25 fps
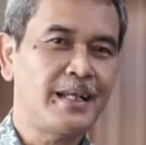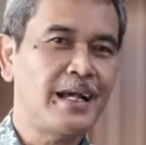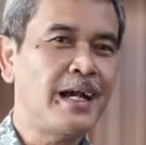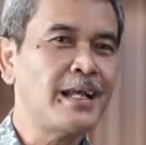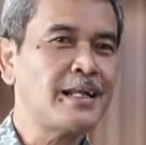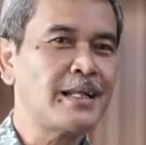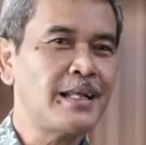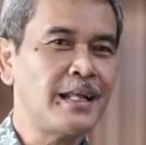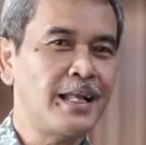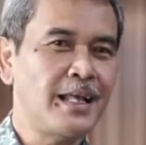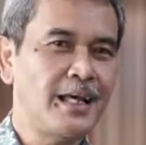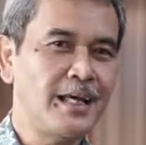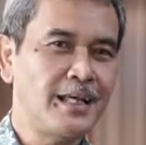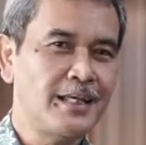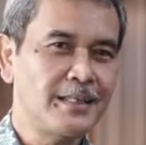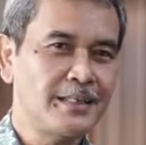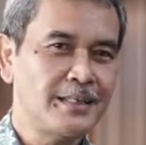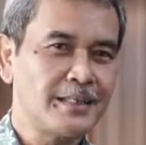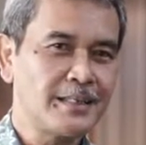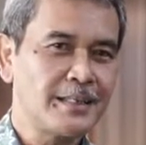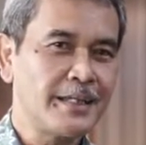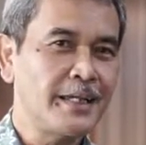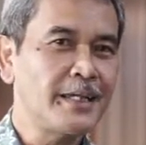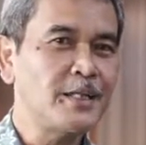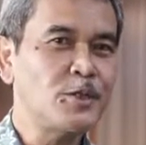Air
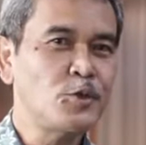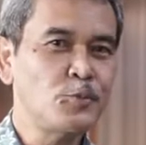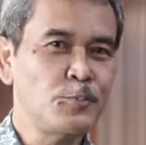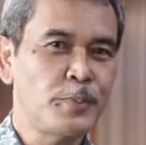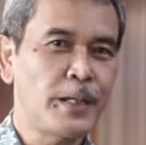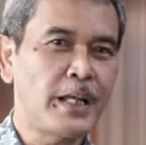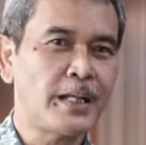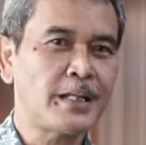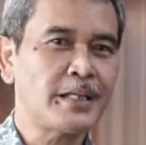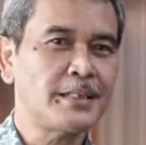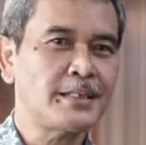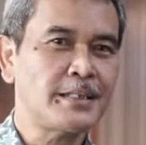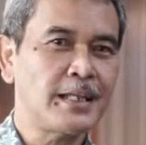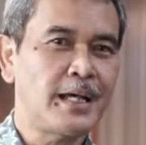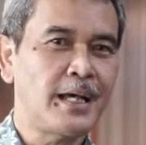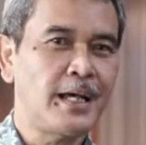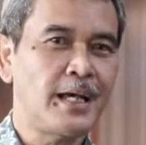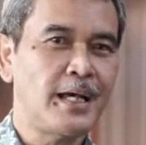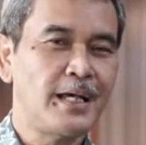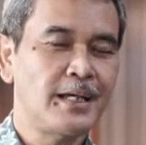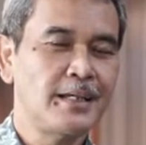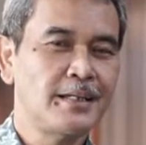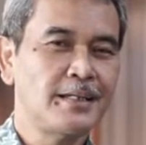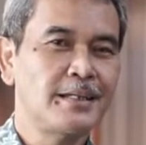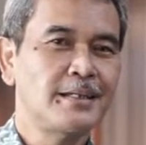adalah
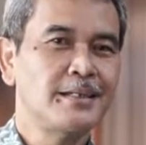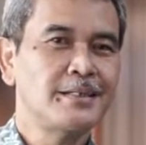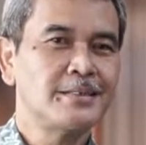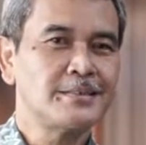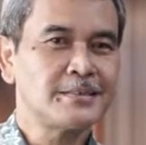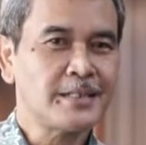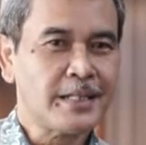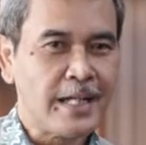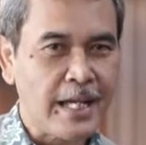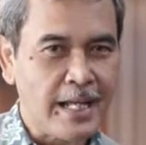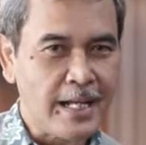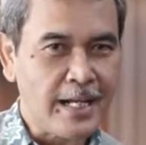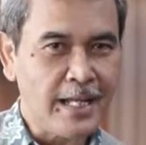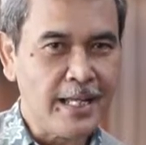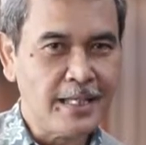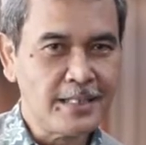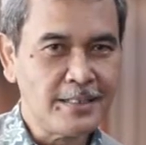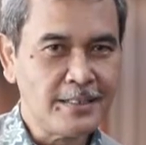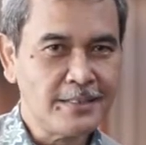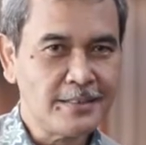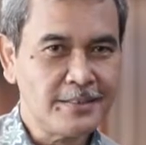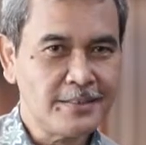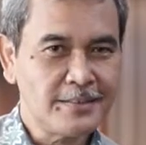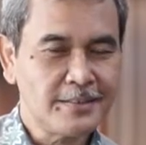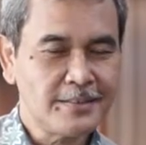kehidupan kita
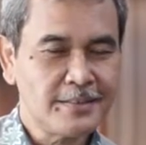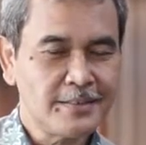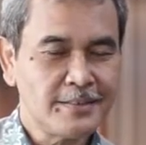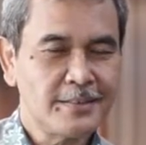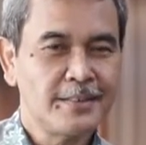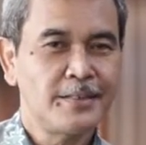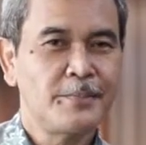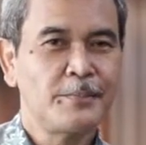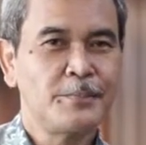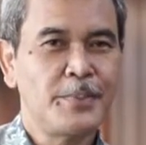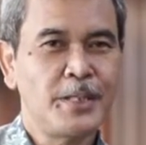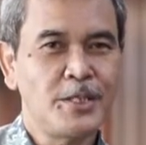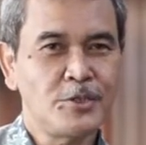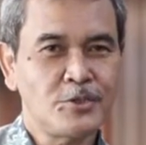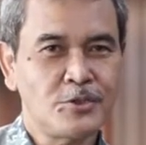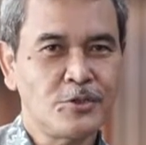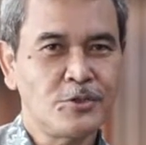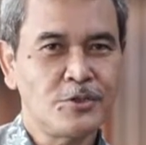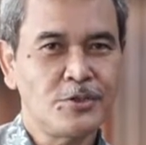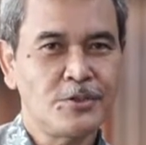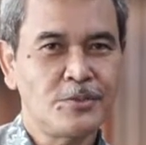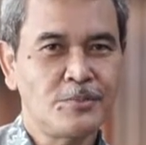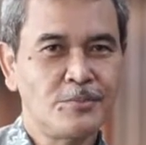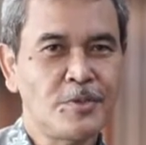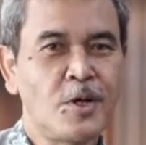sekarang,
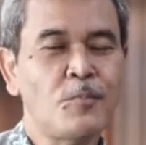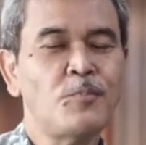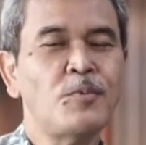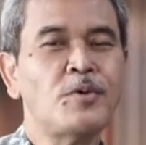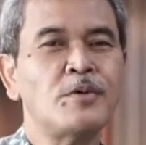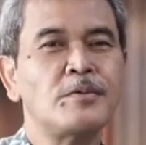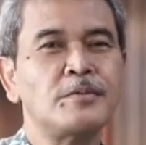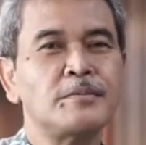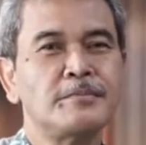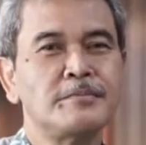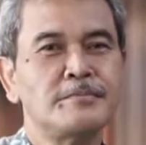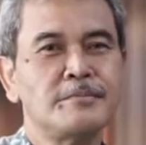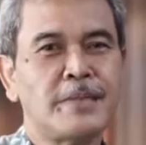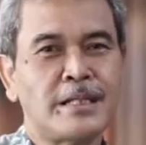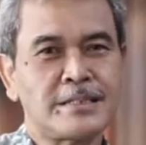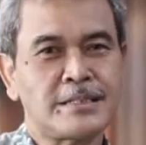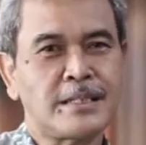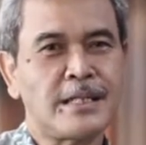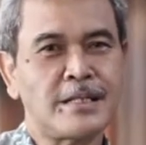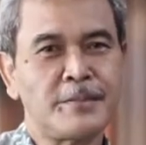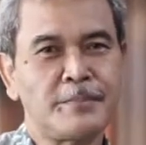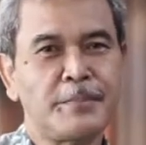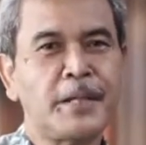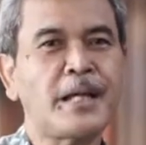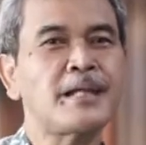besok
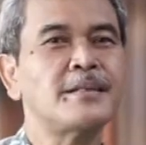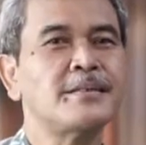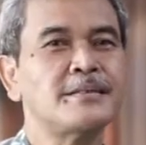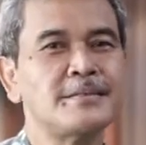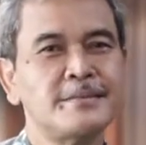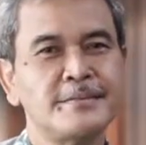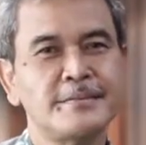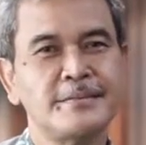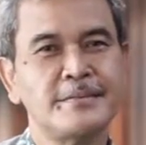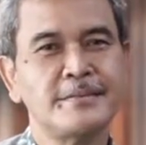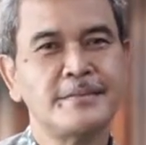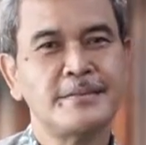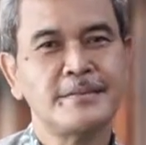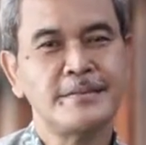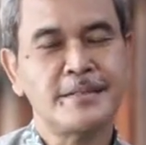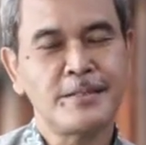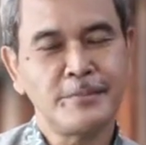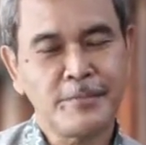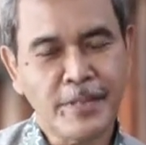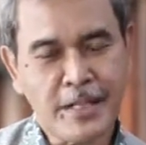maupun masa depan.